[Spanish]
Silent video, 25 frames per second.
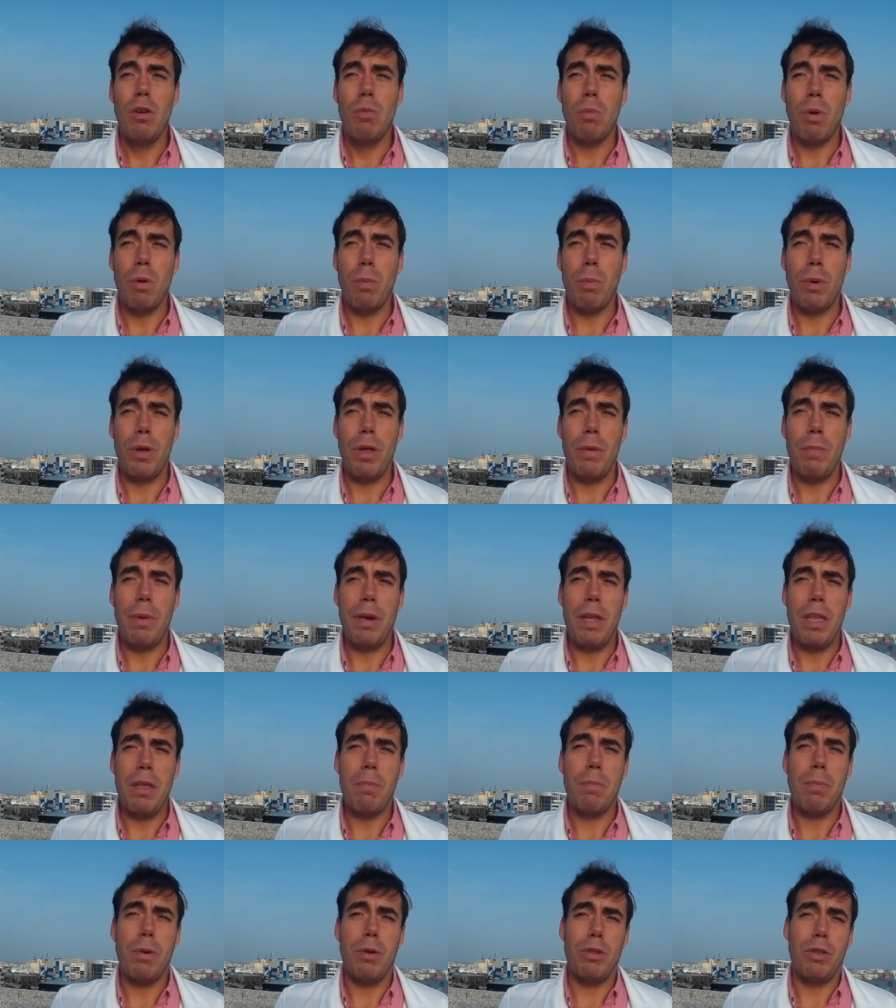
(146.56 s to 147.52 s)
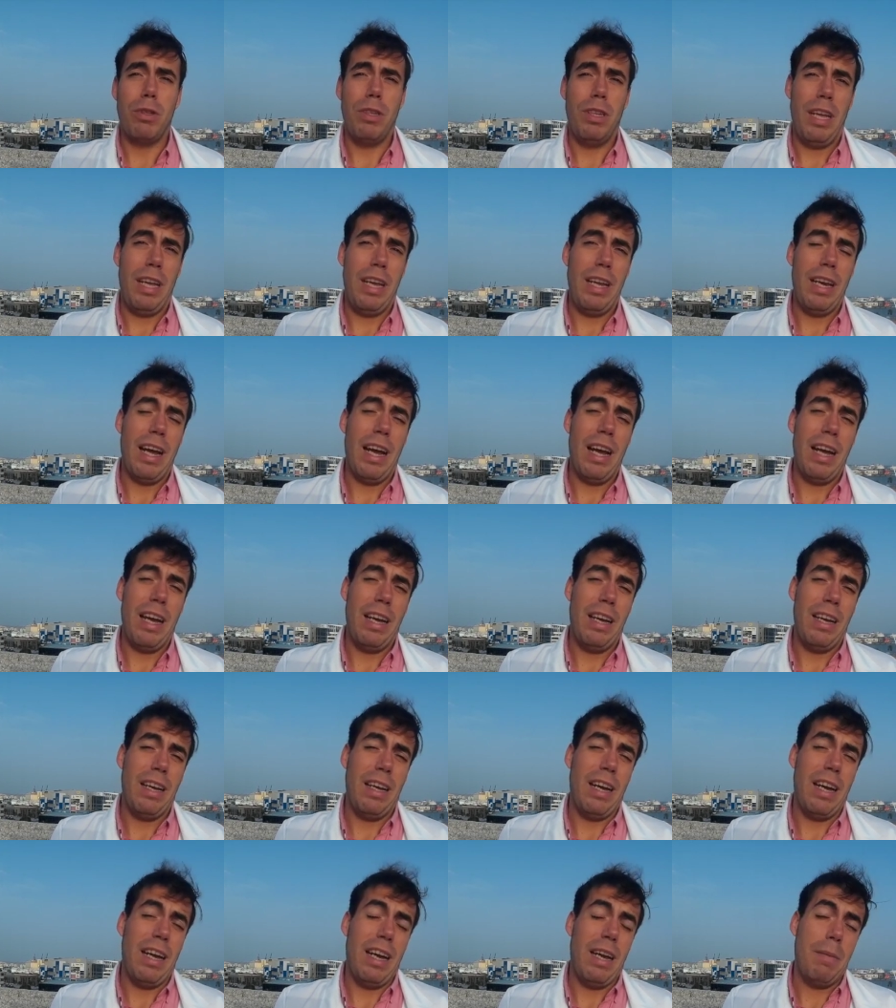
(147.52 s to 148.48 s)
pues puede predisponer
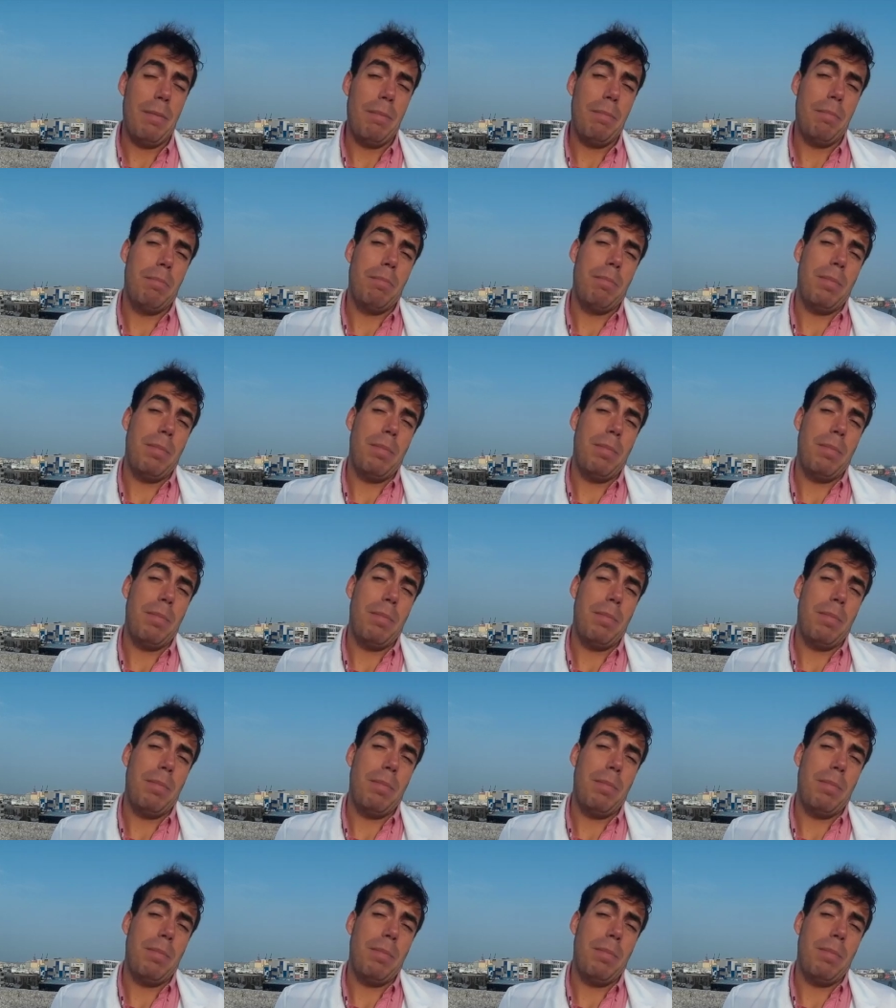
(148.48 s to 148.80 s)
a, la,